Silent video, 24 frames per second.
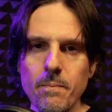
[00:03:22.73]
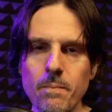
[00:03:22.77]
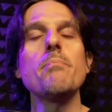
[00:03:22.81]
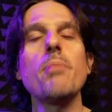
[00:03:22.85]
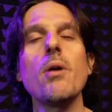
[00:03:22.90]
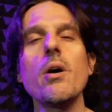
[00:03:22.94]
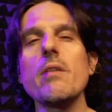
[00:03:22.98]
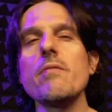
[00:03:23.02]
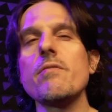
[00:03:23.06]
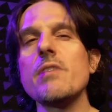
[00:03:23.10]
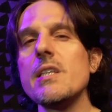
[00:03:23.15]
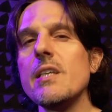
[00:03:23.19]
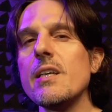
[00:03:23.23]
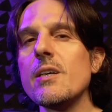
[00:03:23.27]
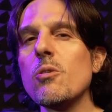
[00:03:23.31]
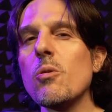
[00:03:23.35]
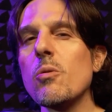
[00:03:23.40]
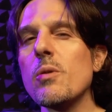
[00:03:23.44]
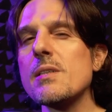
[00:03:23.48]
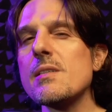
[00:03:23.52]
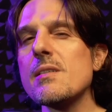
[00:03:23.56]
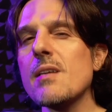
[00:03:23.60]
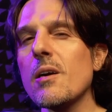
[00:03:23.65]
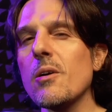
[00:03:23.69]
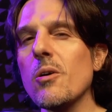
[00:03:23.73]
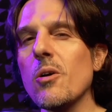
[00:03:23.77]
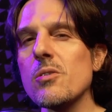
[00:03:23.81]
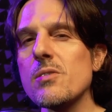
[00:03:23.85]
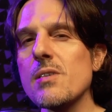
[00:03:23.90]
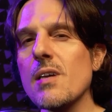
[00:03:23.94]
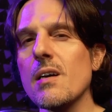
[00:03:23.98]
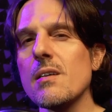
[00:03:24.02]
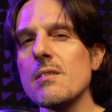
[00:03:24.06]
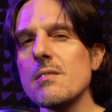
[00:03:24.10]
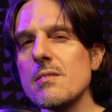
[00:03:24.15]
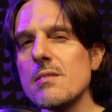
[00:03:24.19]
Poi vi dico questa
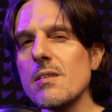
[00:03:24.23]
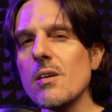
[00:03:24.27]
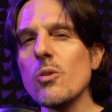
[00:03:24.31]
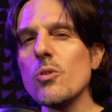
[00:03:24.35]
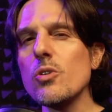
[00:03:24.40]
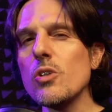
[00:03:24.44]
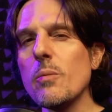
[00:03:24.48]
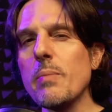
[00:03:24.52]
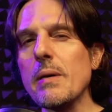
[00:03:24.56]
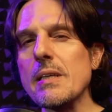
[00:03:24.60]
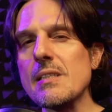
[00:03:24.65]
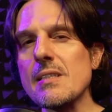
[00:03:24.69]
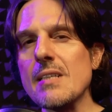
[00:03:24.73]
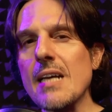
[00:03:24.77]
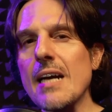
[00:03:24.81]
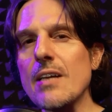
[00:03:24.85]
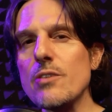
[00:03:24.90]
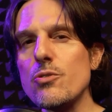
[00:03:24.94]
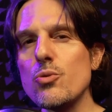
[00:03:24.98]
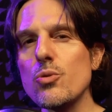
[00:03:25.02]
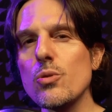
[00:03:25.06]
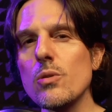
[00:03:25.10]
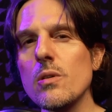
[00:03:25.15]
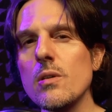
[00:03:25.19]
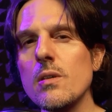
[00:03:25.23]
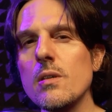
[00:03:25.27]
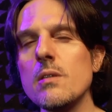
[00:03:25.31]
cosa, secondo passaggio.